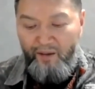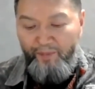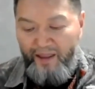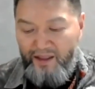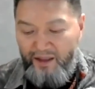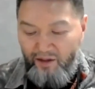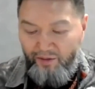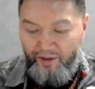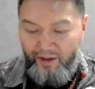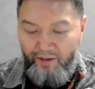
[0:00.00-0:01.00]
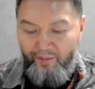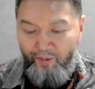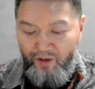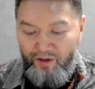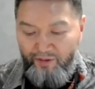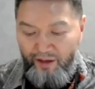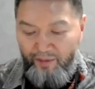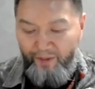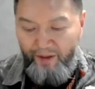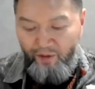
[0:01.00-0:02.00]
пластиковой пользования,
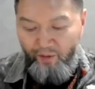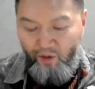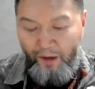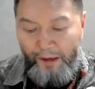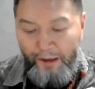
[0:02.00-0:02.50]
поэтому